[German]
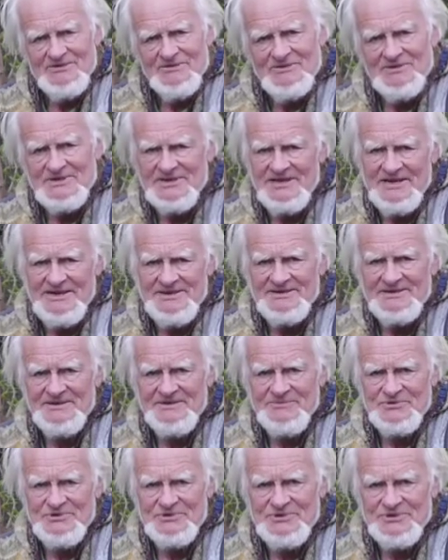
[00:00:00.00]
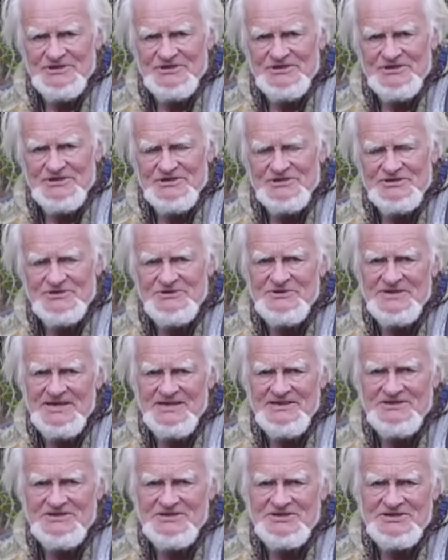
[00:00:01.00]
Unter anderem durch
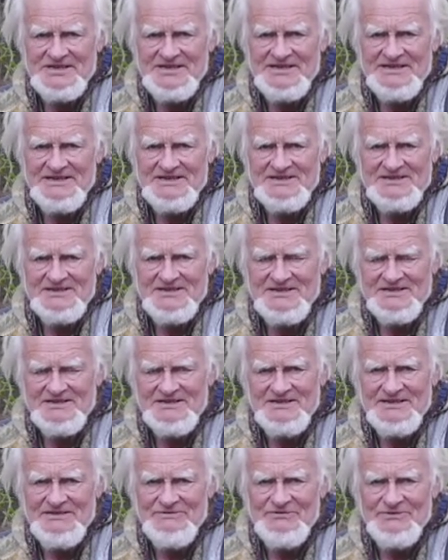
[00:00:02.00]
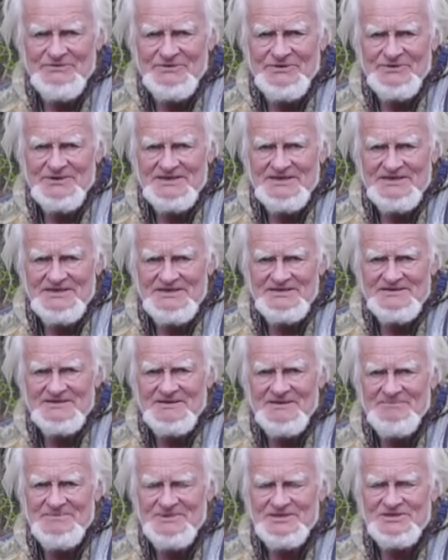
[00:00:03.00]
studentische Initiative wurde
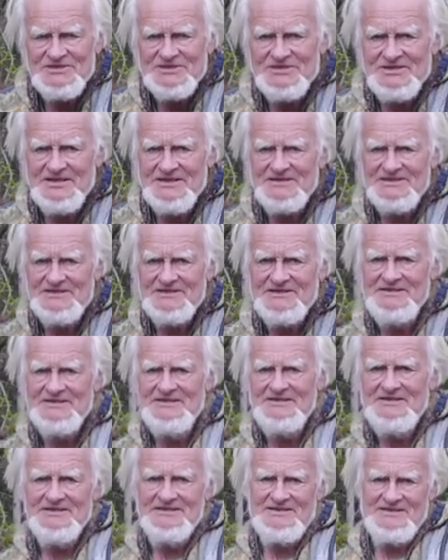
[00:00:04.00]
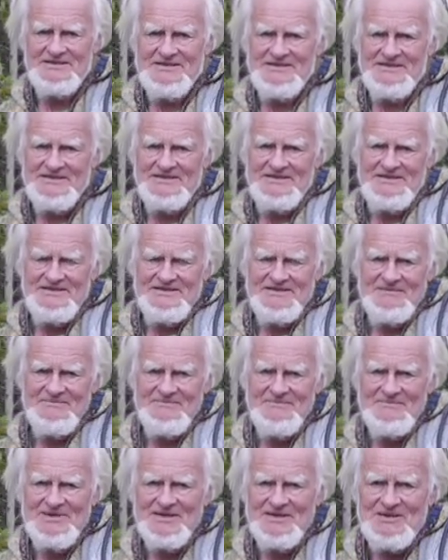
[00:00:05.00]
dieser Missstand dann
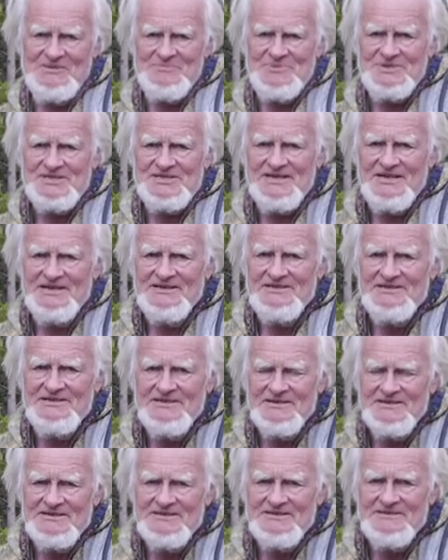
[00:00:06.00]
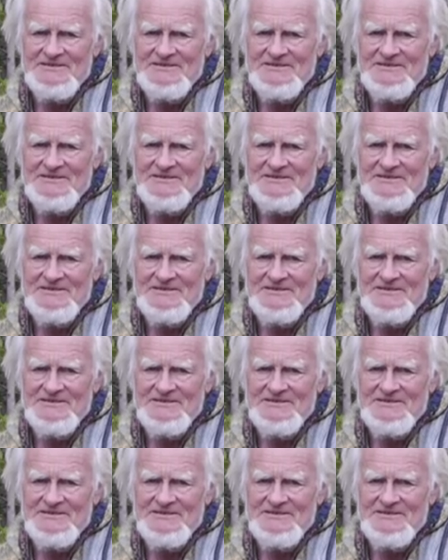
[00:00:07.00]
bald beseitigt.